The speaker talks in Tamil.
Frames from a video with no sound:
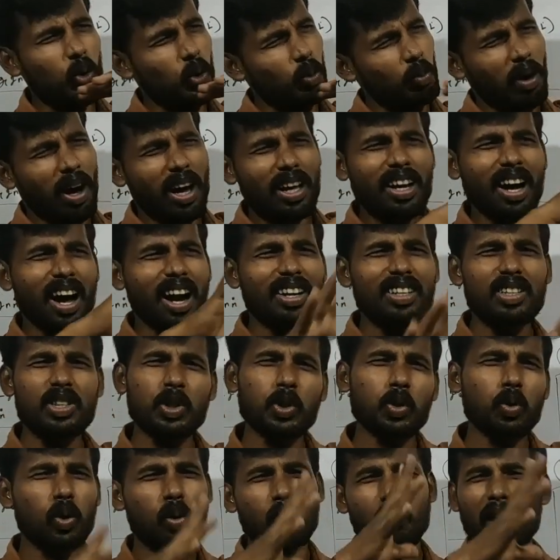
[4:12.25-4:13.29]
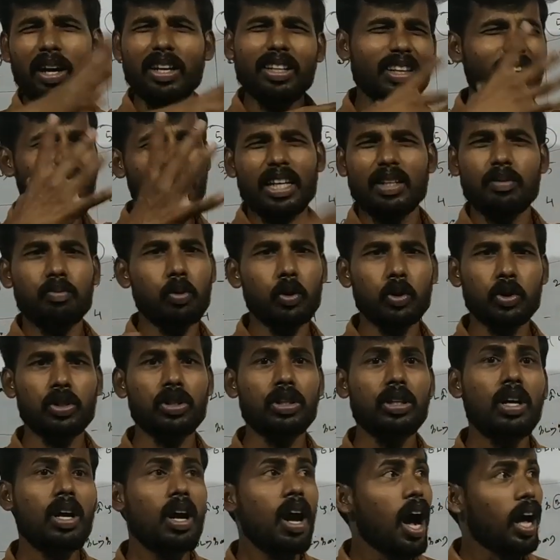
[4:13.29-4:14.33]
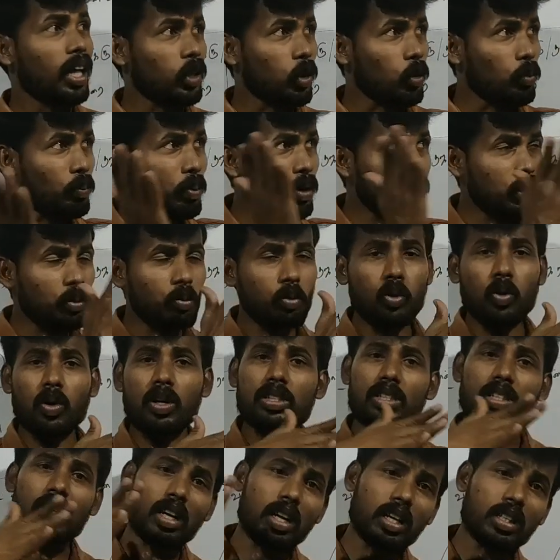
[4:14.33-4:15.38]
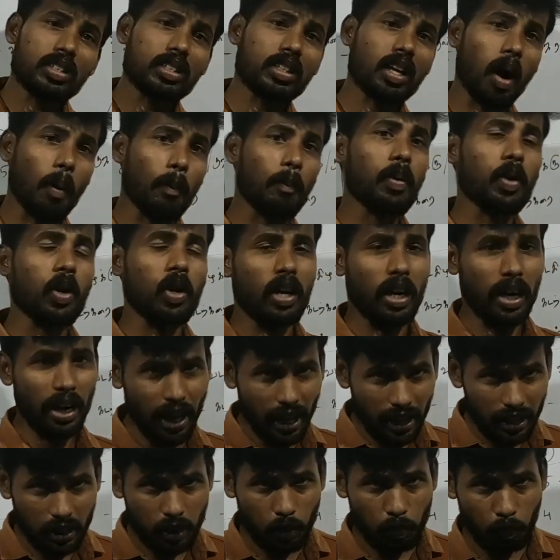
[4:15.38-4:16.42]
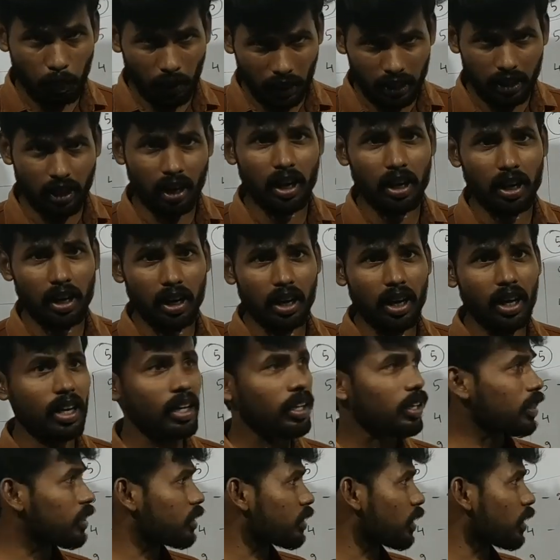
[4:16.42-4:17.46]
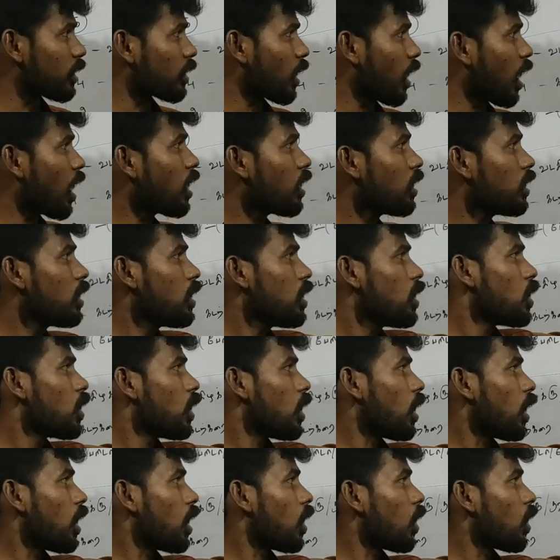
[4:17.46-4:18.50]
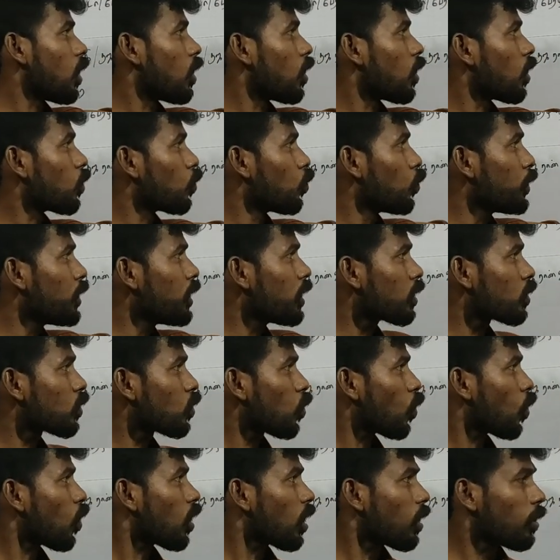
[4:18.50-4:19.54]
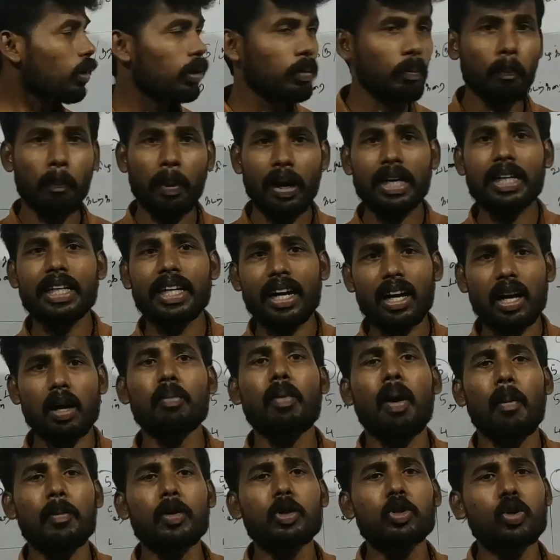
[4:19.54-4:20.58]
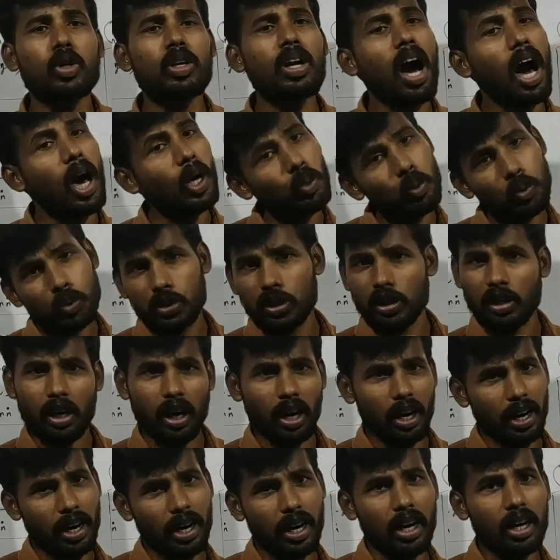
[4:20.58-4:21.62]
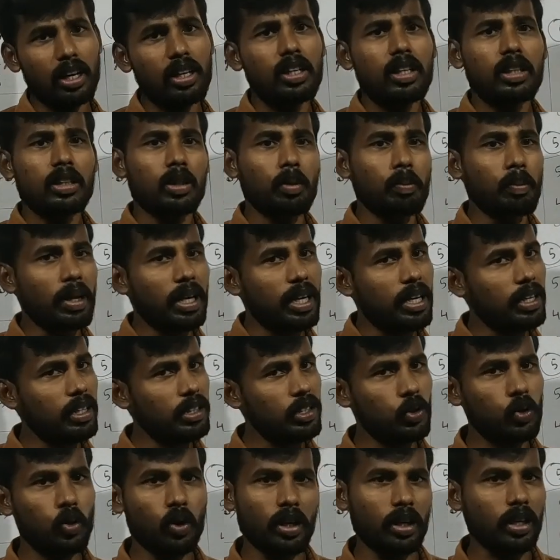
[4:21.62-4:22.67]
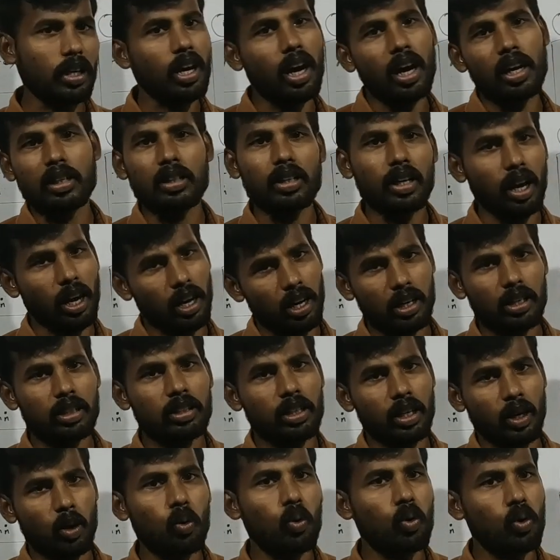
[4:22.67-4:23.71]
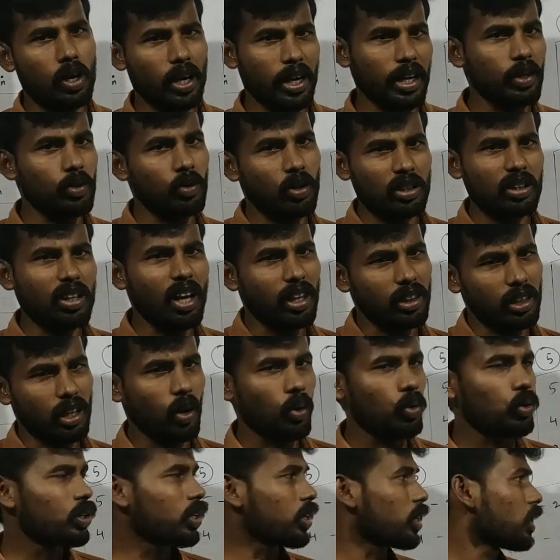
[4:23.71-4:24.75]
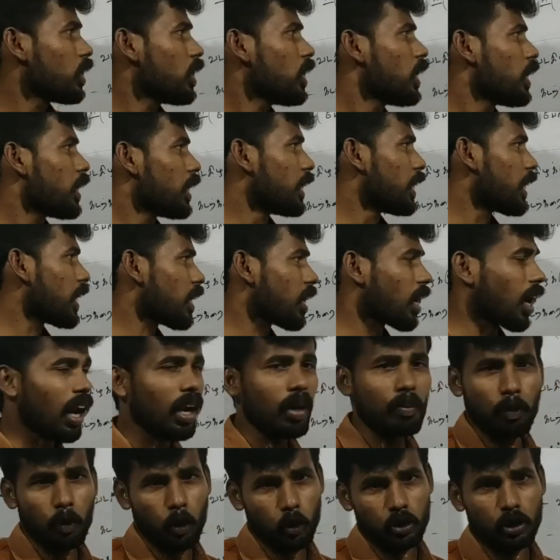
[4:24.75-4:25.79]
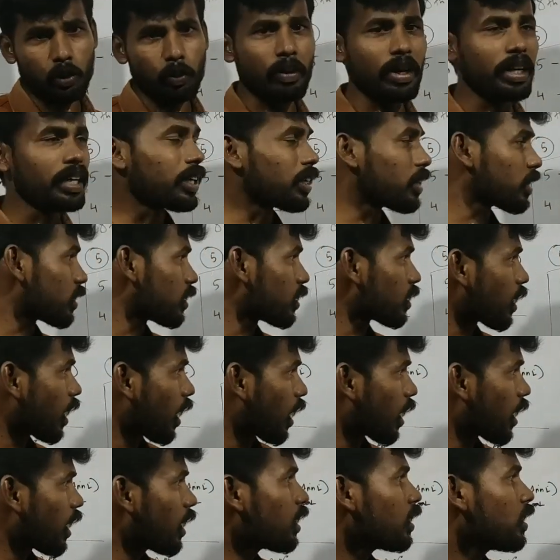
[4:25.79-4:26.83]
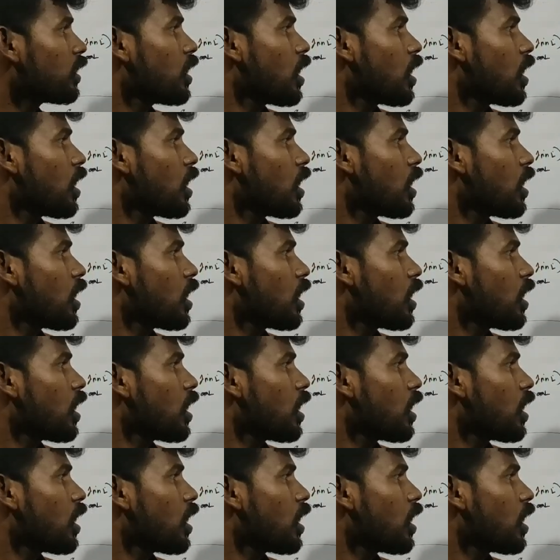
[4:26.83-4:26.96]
ஒரு மாதிரி அழிஞ்சு ஒரு மாதிரி இதாக இருப்போச்சு அந்த முப்பத்தி மூணு வருஷம் கழிச்சுக்கு அப்புறம் ரெண்டாயிரத்தி பதினாறில் ரீசெண்டாக உயிர்கோள பெட்டகம் அப்படின்னு சொல்லி அறிவிச்சிருக்காங்க இது பிக்கஸ்ட் ஒரு ரெக்கார்டுங்கிறாங்க ஏன்னா உக்ரைன் வந்து அந்த அளவுக்கு இடர்களால் இப்போ கொஞ்சம் மீன் இருக்குங்கிறாங்க